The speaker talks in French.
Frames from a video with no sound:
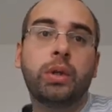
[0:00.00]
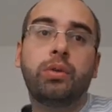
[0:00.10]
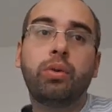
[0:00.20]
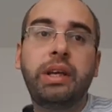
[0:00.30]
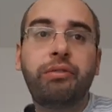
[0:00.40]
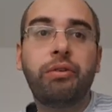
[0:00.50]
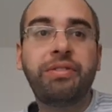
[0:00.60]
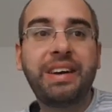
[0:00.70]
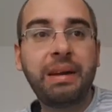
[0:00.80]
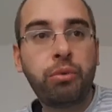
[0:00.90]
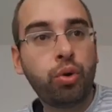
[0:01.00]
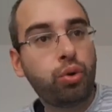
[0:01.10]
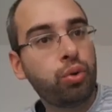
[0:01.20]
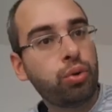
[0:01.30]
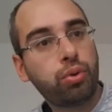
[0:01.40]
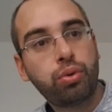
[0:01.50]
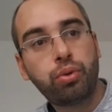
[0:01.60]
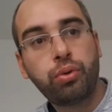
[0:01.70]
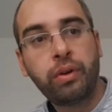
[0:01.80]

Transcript: Donc il faut vraiment que...